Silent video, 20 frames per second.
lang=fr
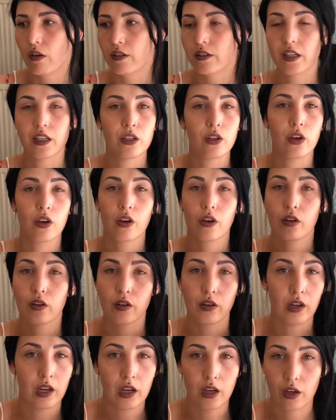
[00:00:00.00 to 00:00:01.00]
D'ailleurs,
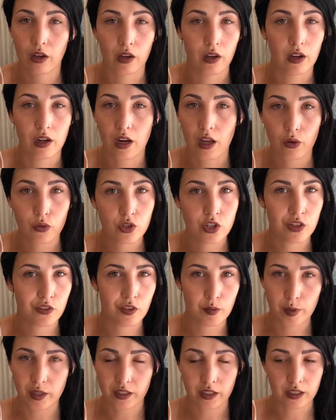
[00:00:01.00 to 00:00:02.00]
là où j'ai
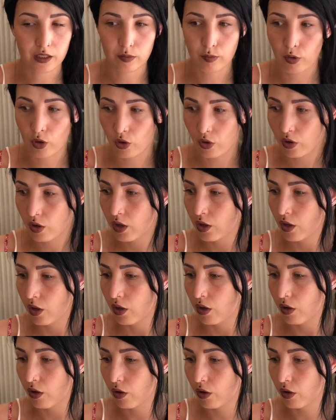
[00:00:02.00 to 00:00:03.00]
fait mes traitements,
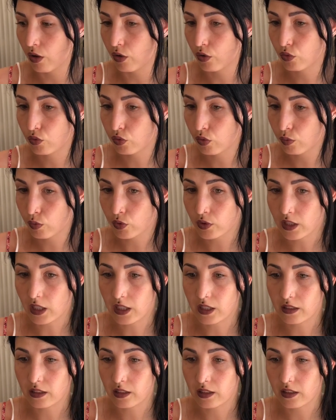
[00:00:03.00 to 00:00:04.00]
euh, tout le monde a
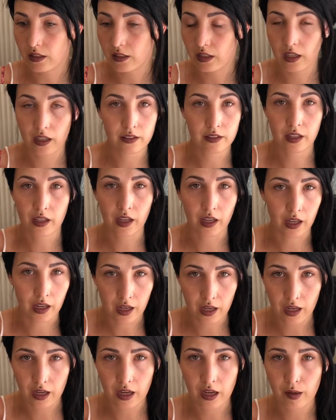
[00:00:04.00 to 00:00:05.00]
été très
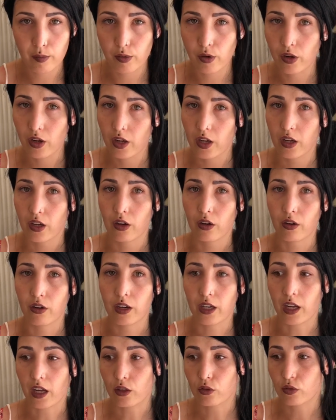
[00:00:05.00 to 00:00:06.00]
agréable, euh,
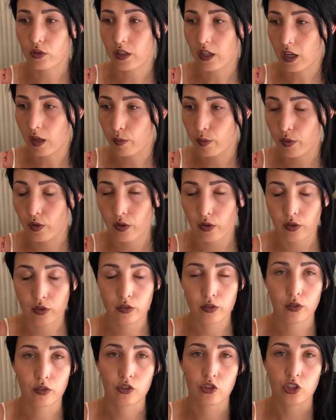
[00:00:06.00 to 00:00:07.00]
les
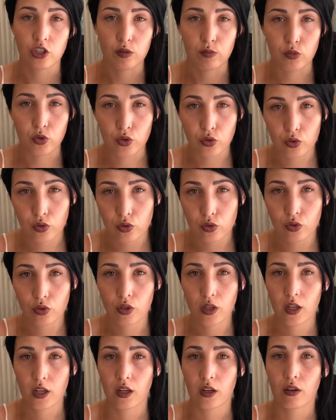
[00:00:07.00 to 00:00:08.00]
radiothérapeutes, en
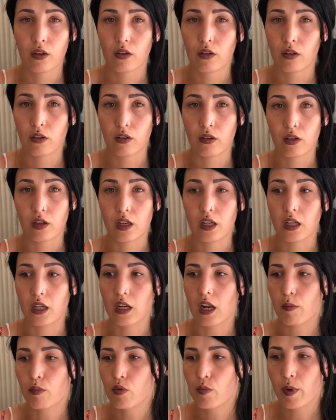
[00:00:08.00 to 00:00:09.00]
chimio, euh,
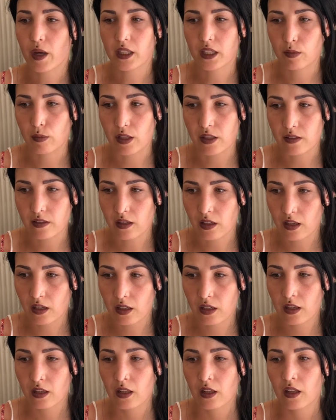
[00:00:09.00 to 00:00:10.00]
la plupart des
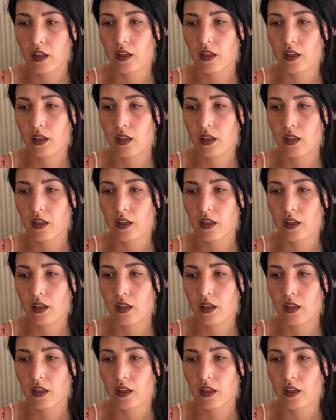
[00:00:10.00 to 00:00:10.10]
médecins.